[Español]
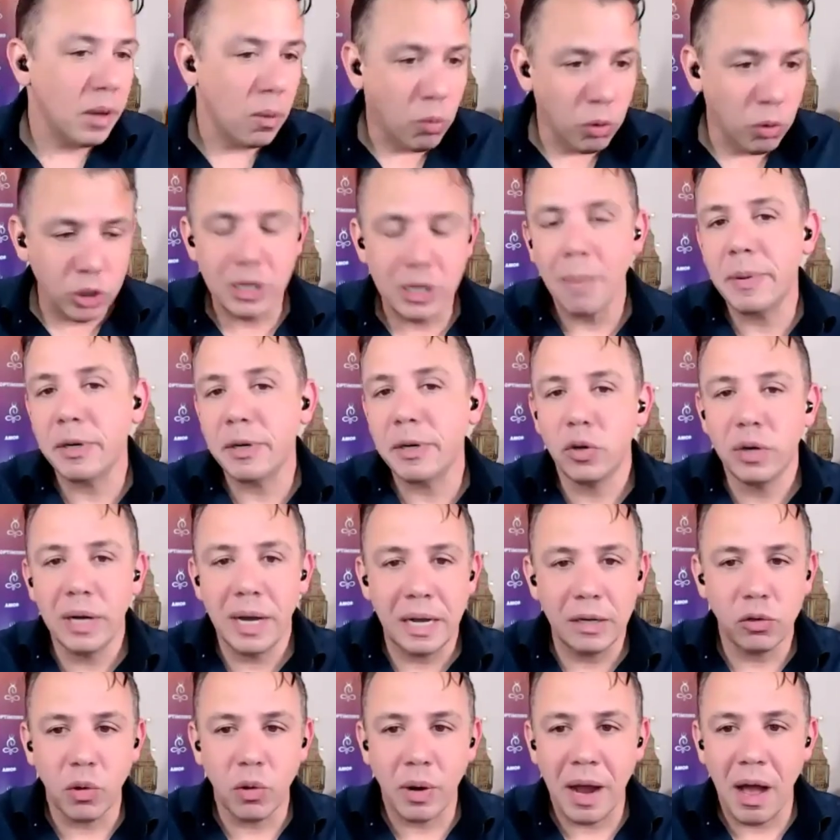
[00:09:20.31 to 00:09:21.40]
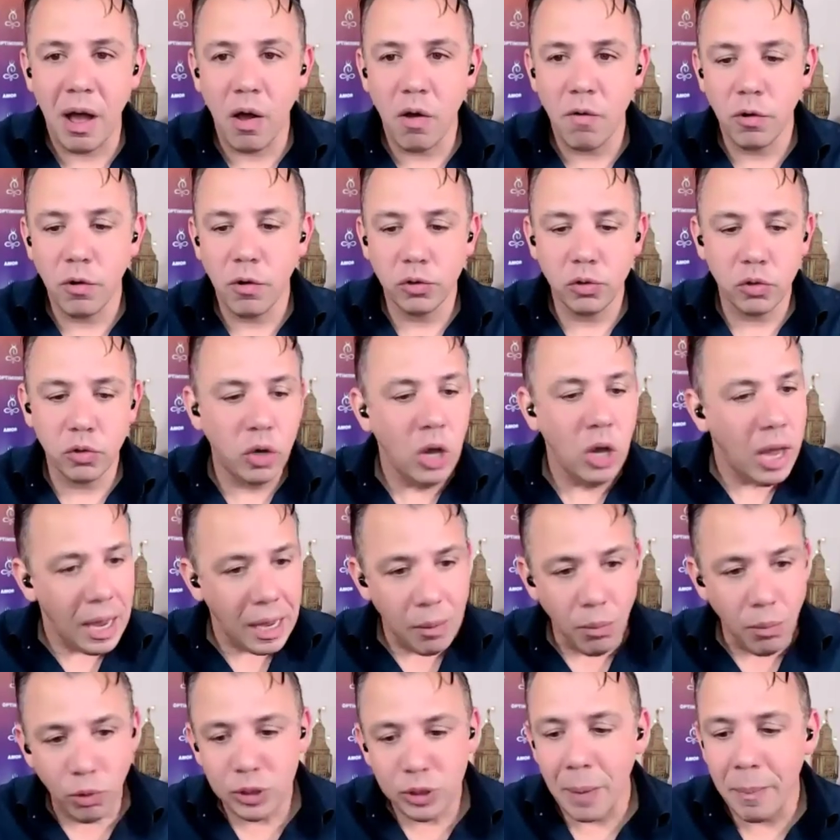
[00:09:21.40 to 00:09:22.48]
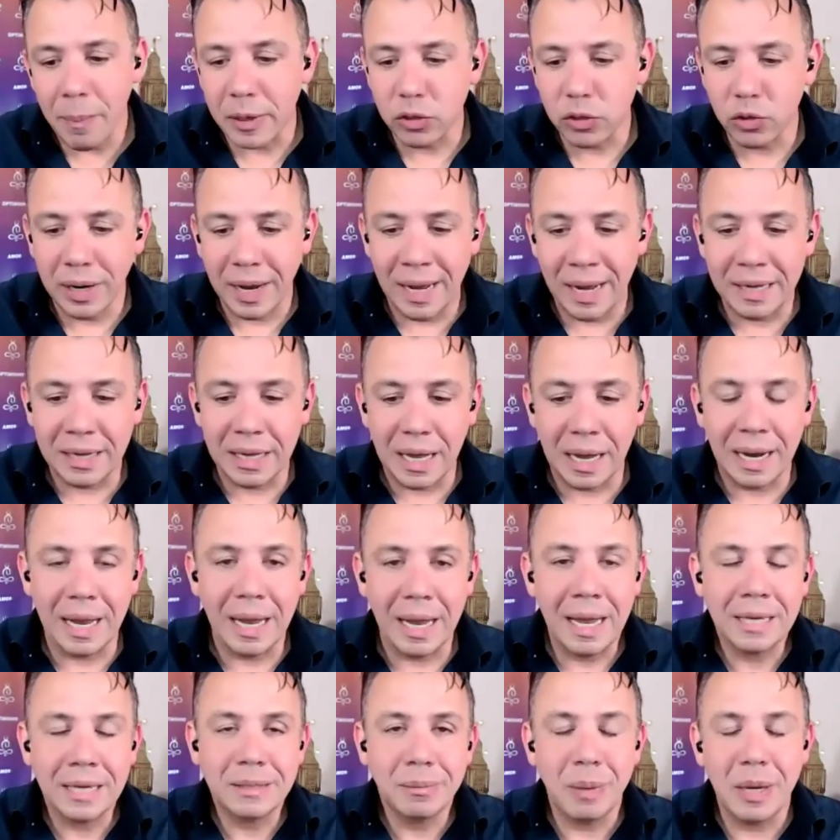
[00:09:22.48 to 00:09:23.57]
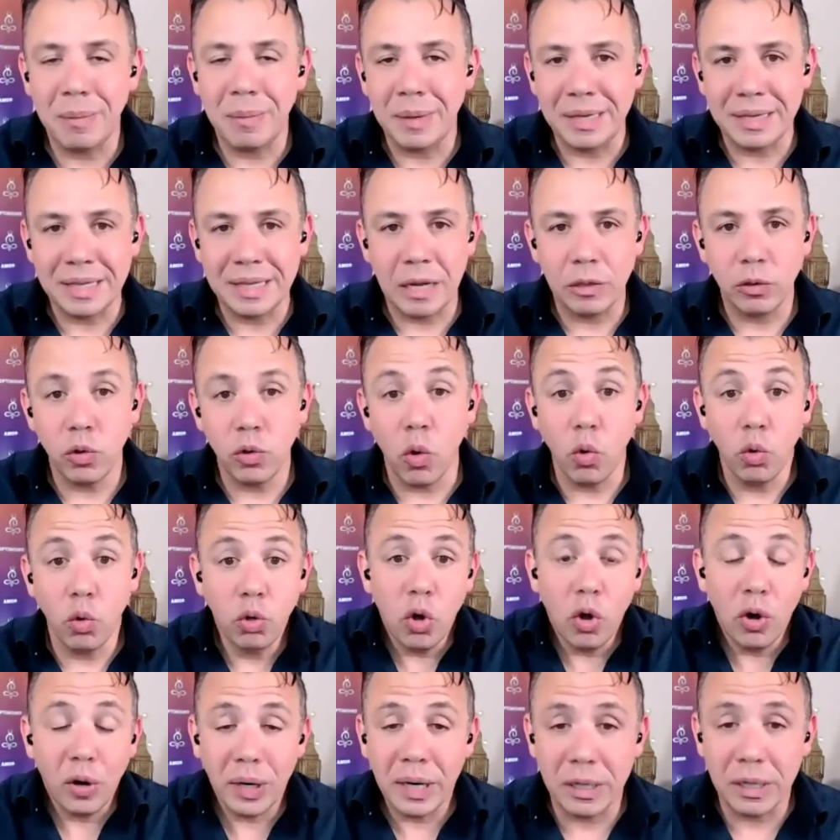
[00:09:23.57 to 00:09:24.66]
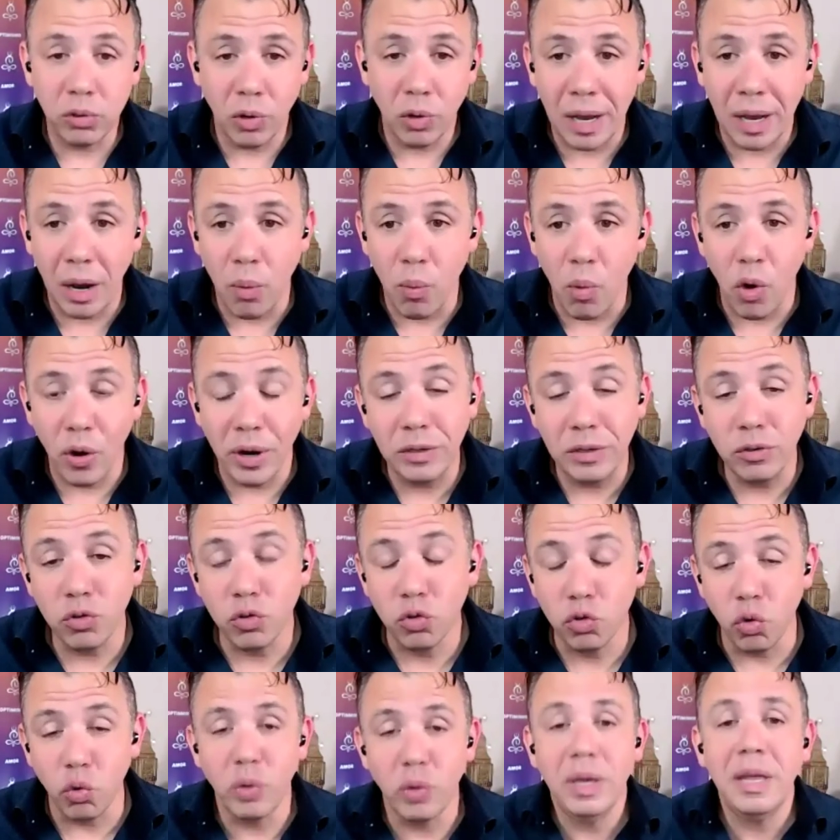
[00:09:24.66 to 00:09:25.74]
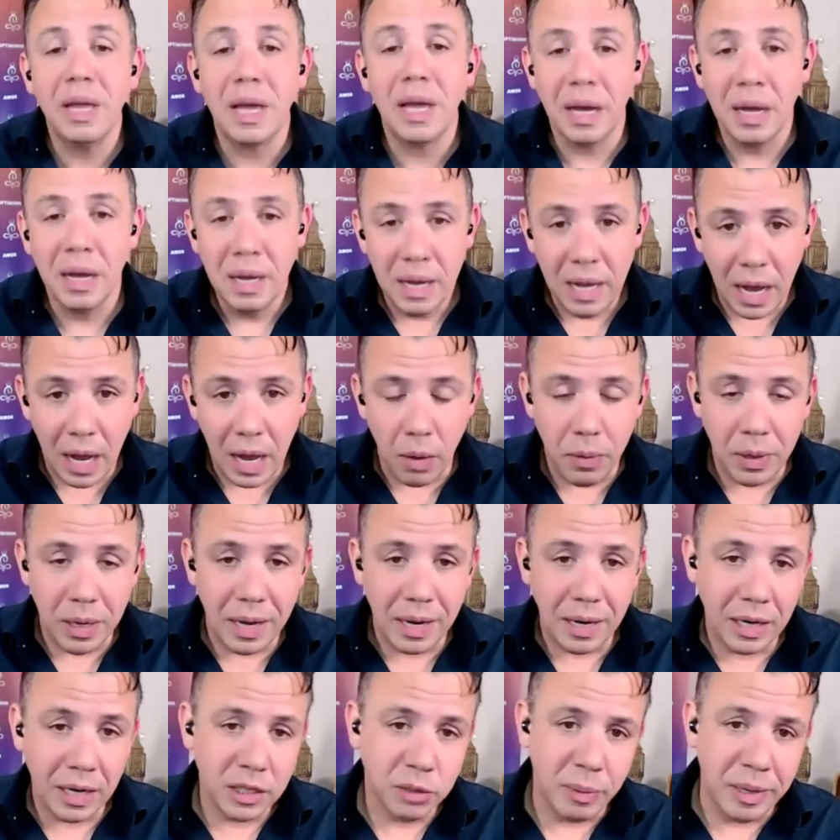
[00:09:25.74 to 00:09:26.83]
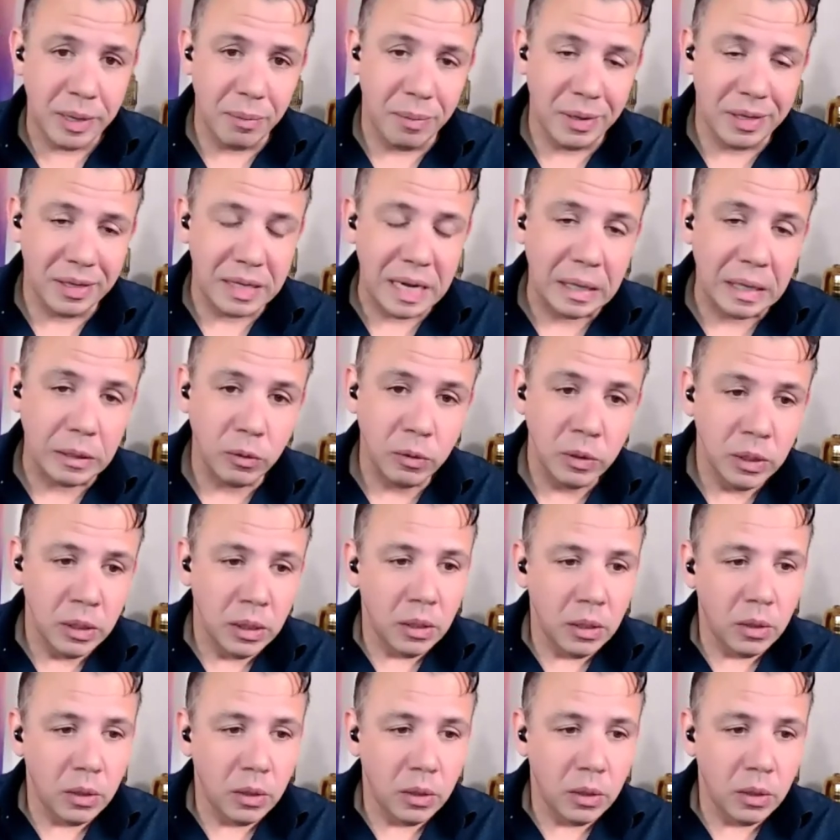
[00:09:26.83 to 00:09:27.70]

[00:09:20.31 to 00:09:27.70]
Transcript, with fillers: muchas personas han tocado fondo y muchas personas están experimentando unos retos que a lo mejor en su vida habían experimentado.